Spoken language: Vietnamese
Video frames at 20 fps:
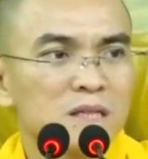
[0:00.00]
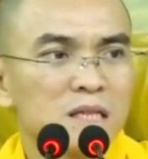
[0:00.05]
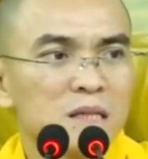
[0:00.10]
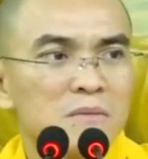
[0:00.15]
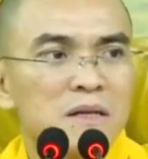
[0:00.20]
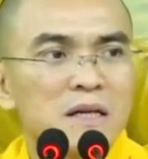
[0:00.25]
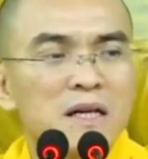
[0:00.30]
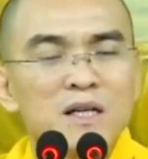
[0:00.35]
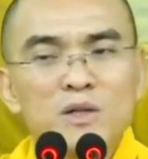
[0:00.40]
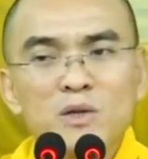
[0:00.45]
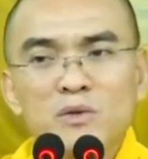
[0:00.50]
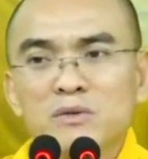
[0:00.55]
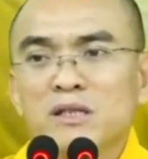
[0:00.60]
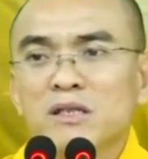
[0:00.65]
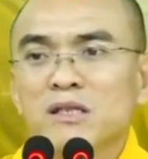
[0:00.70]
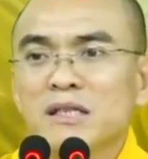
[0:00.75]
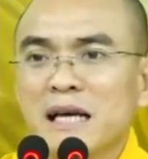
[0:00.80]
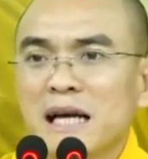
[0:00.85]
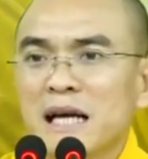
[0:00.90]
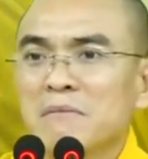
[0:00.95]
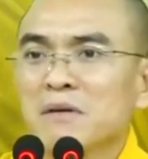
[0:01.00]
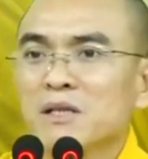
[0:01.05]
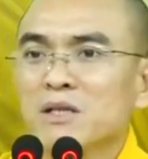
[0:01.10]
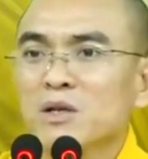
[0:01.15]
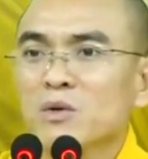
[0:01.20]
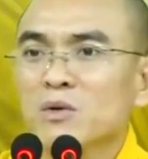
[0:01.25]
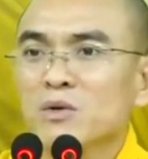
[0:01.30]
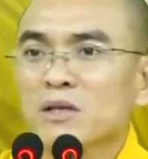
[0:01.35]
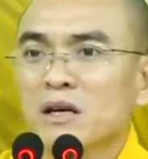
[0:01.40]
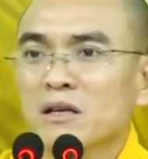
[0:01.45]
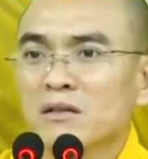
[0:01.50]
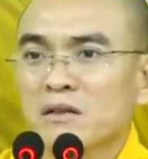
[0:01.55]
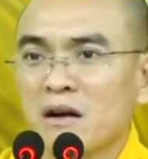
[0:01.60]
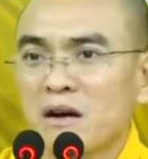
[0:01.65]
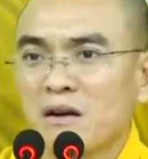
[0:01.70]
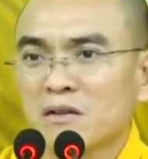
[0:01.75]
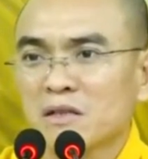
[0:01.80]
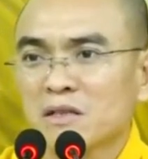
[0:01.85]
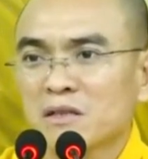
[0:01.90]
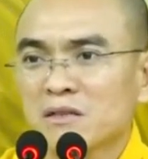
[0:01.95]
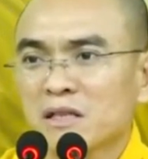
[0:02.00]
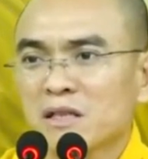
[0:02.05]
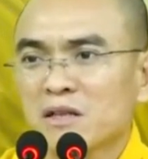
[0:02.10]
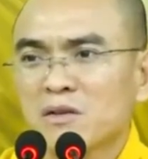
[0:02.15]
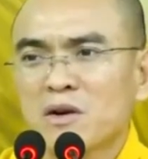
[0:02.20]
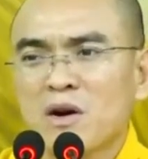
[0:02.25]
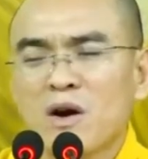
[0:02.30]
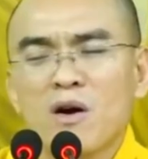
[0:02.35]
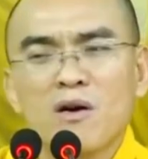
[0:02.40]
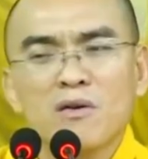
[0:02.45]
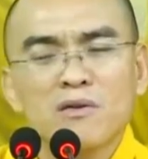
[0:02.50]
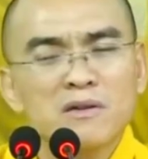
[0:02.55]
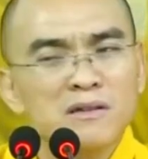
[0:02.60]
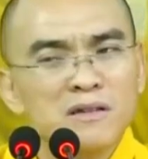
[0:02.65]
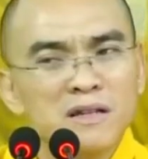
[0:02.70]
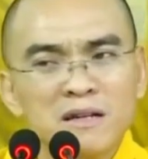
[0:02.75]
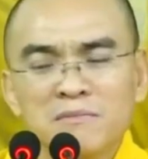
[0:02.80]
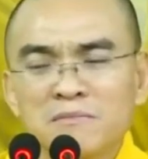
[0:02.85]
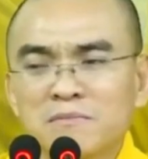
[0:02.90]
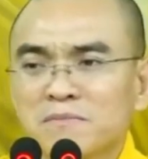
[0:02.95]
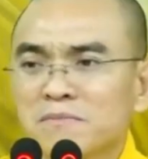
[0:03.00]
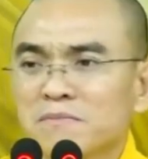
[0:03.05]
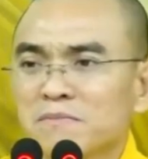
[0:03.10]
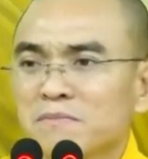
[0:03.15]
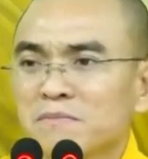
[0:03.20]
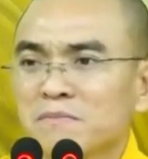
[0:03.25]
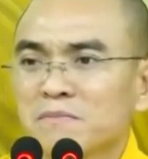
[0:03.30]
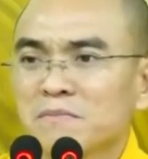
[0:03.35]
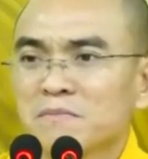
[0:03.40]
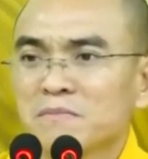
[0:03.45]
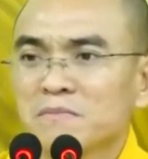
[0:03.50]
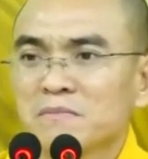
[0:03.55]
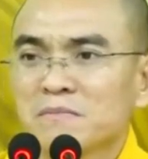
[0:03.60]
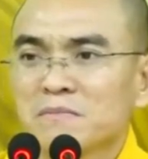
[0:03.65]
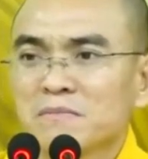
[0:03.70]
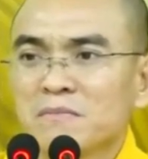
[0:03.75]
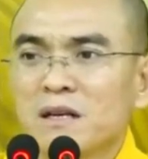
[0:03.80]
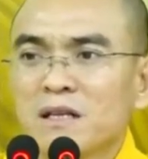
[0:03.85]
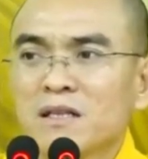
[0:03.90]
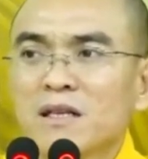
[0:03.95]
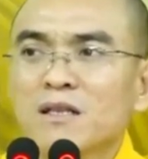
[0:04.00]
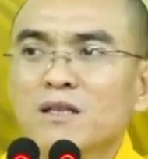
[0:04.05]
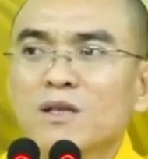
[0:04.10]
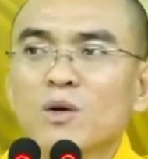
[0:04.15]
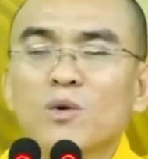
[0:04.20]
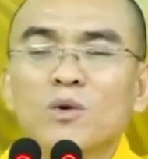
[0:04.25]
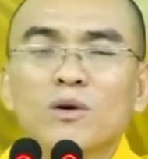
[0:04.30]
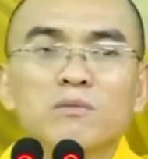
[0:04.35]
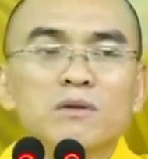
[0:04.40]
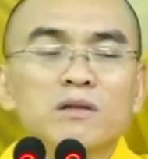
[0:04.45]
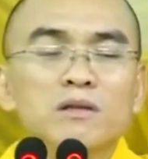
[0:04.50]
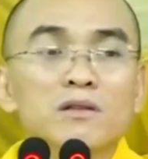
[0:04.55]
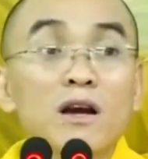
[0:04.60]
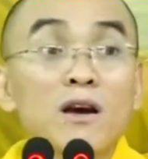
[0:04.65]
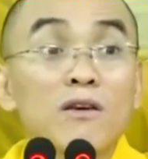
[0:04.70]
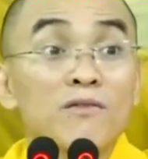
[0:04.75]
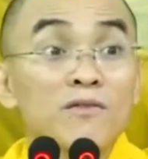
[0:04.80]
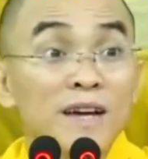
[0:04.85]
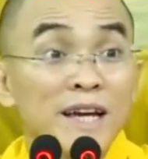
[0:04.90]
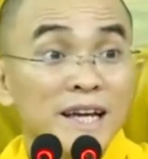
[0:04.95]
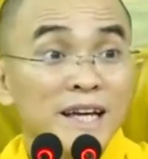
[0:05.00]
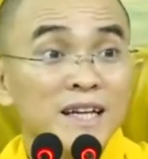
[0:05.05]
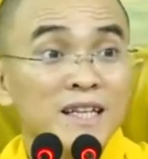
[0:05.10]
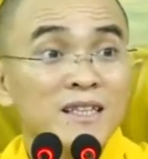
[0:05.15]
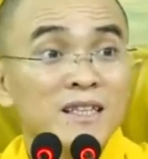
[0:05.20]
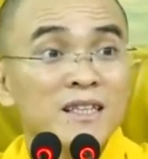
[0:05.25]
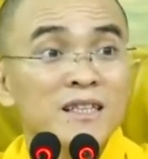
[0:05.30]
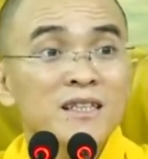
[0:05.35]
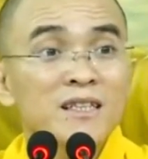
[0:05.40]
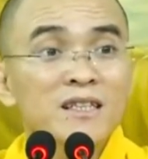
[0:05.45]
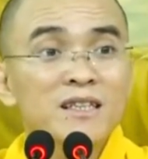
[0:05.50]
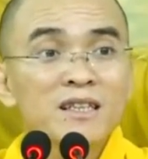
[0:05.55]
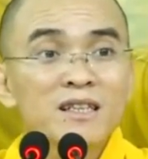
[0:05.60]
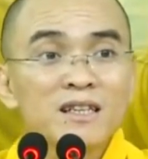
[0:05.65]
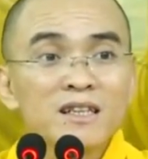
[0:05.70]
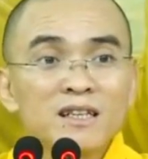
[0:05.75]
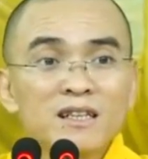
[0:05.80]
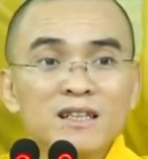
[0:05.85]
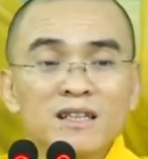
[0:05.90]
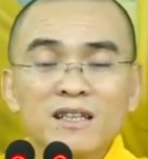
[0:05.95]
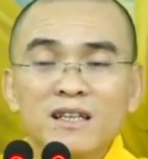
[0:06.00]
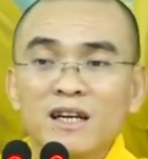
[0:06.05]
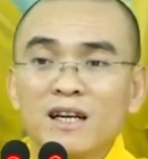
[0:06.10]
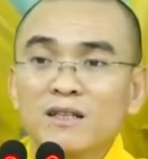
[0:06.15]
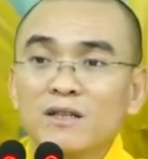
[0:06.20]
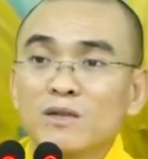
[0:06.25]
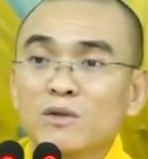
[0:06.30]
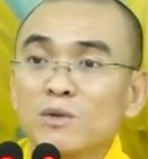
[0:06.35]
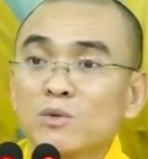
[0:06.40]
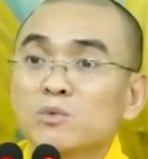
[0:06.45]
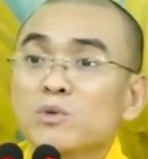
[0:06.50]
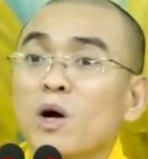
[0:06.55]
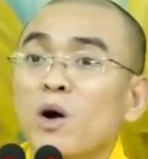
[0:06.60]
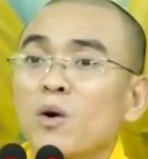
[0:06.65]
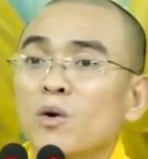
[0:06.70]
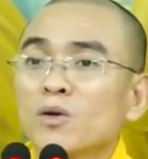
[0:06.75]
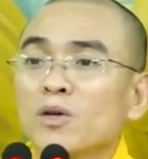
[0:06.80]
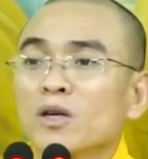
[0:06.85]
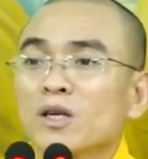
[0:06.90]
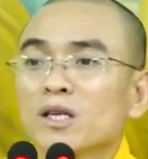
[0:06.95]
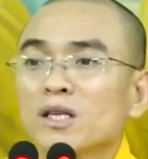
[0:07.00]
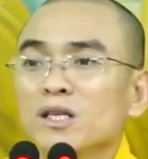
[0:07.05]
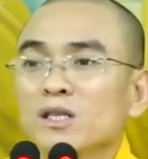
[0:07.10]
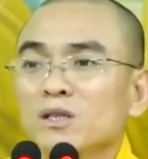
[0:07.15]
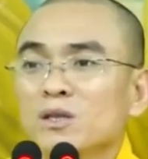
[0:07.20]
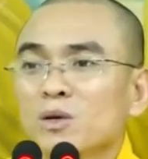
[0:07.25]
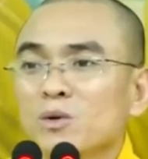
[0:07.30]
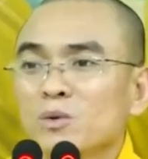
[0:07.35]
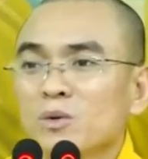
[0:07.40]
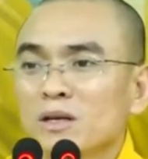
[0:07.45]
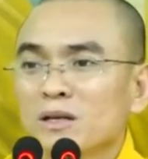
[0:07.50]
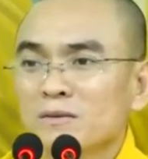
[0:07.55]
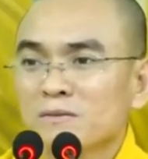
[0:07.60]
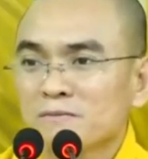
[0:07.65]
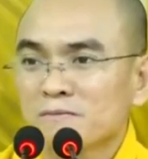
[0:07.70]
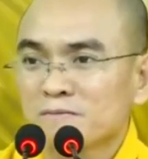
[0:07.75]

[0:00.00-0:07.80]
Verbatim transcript: mà đời tu xuất gia mà tu cho chọn được thì nó khó dữ lắm mà sợ tu không được chọn vẹn á thì thì uh, tội cho cái người tu đó